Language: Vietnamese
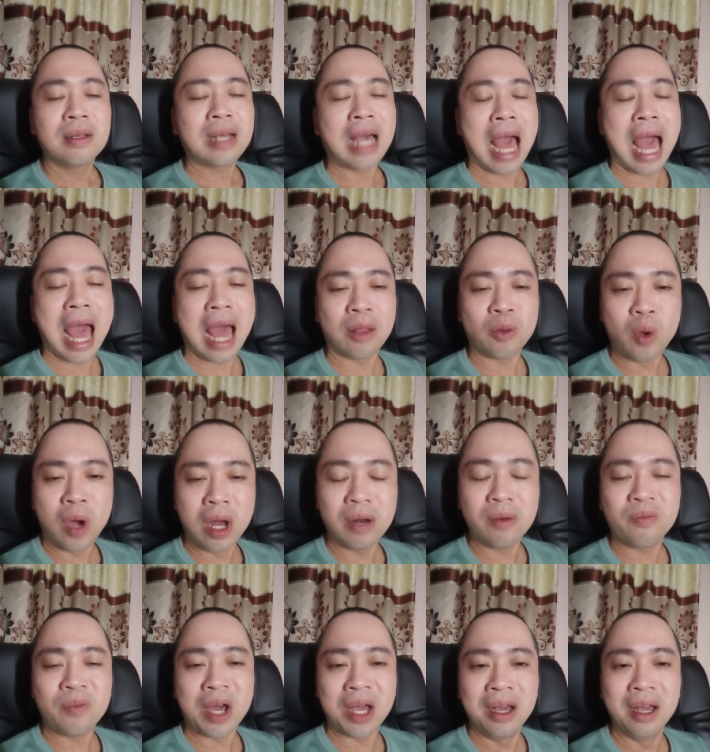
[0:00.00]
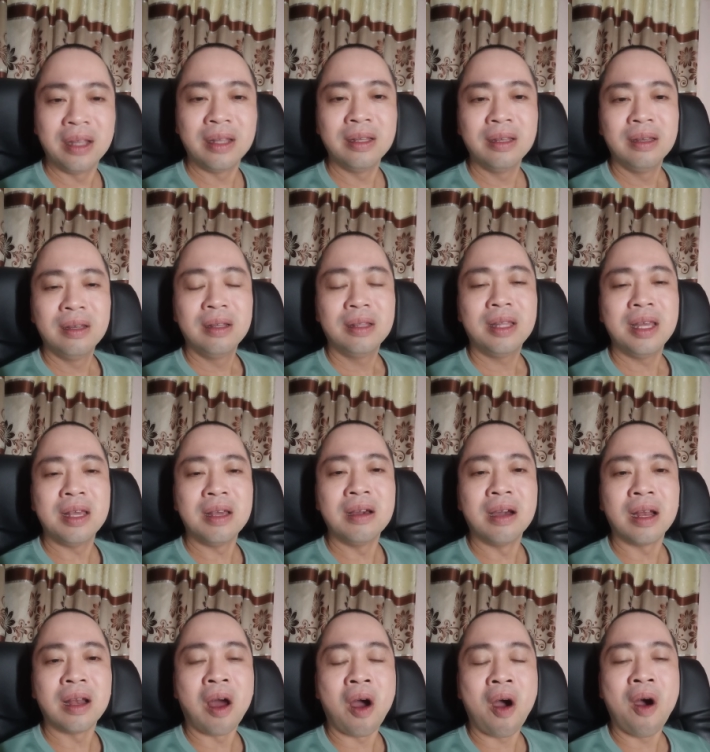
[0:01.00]
cả thuận và nghịch thì
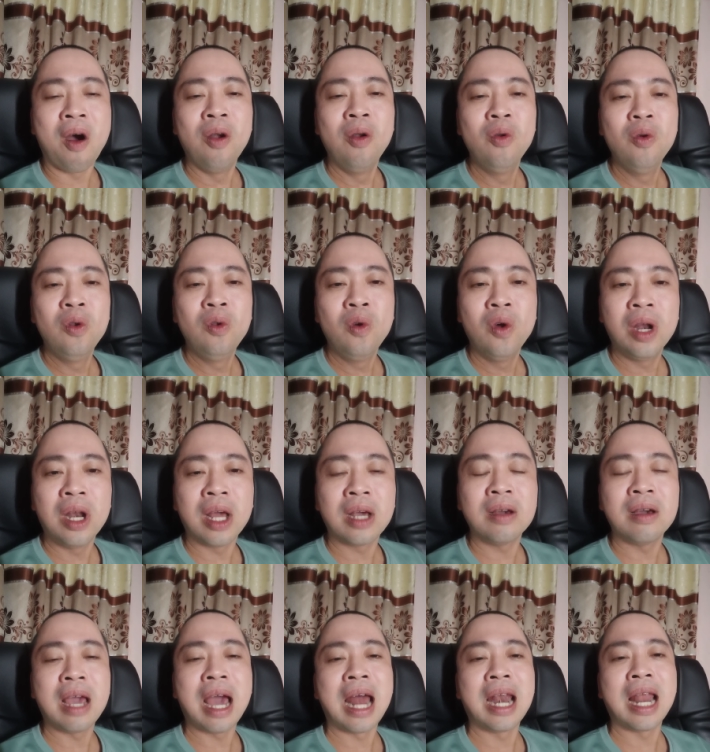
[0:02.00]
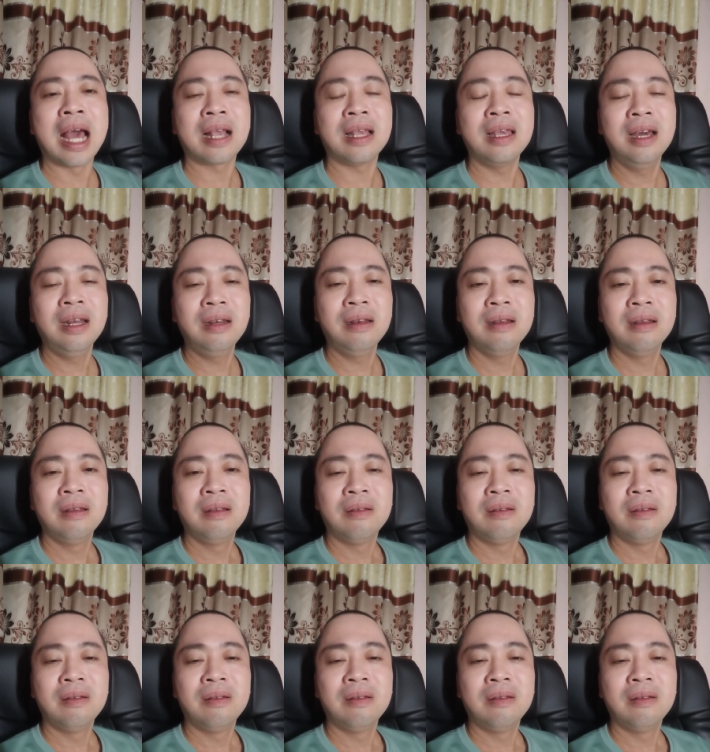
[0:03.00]
người đó luôn luôn là người an lạc nhất